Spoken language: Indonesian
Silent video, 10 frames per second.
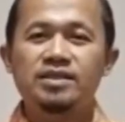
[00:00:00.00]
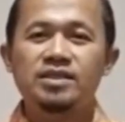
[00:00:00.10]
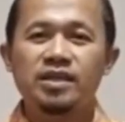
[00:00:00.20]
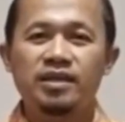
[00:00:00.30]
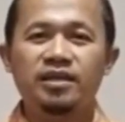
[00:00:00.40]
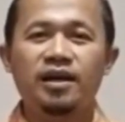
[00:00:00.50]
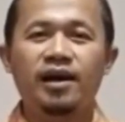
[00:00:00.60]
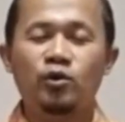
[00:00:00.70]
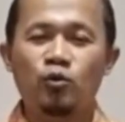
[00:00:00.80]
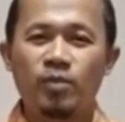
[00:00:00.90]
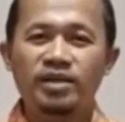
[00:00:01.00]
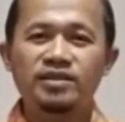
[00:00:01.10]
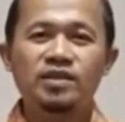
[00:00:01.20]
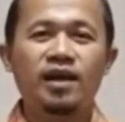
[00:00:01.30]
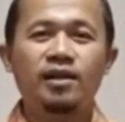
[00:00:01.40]
sehingga
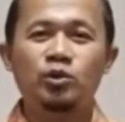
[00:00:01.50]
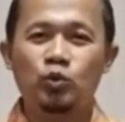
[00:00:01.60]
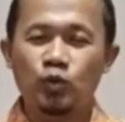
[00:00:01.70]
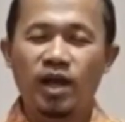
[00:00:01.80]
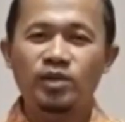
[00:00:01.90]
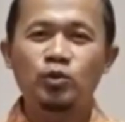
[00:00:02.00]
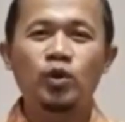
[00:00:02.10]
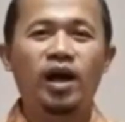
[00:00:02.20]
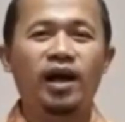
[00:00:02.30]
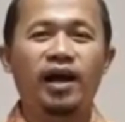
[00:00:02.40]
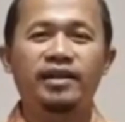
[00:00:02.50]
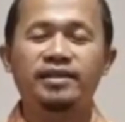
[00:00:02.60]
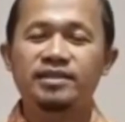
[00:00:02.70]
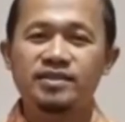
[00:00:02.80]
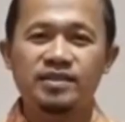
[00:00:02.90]
romansa,
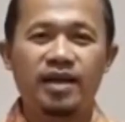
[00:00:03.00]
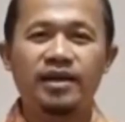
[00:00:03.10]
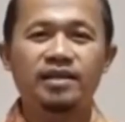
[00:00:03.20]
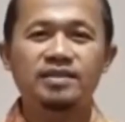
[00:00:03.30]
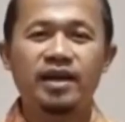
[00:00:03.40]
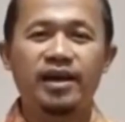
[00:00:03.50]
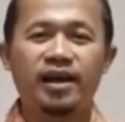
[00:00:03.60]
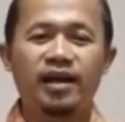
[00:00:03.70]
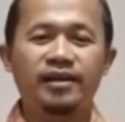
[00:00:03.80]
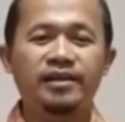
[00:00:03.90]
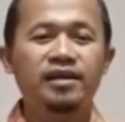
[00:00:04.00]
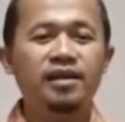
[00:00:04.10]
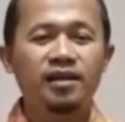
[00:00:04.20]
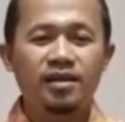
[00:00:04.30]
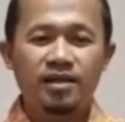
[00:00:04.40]
dulang-dulangan,
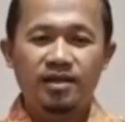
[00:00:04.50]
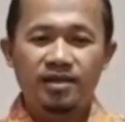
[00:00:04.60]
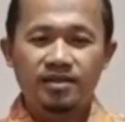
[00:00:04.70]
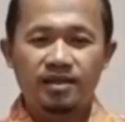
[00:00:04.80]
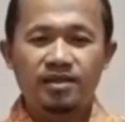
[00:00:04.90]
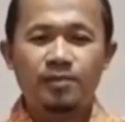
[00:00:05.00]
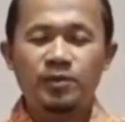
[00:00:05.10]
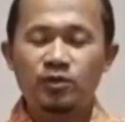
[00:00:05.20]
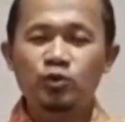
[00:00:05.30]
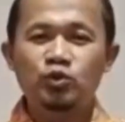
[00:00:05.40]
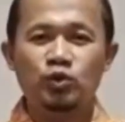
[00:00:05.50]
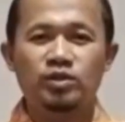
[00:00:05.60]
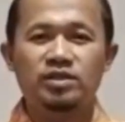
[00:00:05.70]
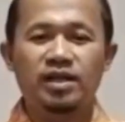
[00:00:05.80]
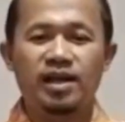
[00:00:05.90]
sayang-sayangan tetap
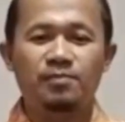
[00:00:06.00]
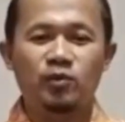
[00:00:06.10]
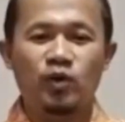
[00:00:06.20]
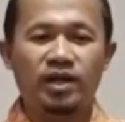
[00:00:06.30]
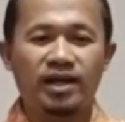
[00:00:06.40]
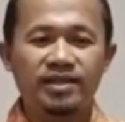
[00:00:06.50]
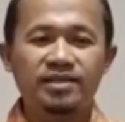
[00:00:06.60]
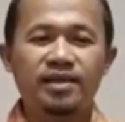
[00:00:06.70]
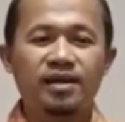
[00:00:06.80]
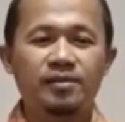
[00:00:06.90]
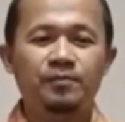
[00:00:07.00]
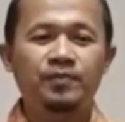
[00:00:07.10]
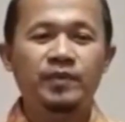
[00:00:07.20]
terwujud dalam keluarga kita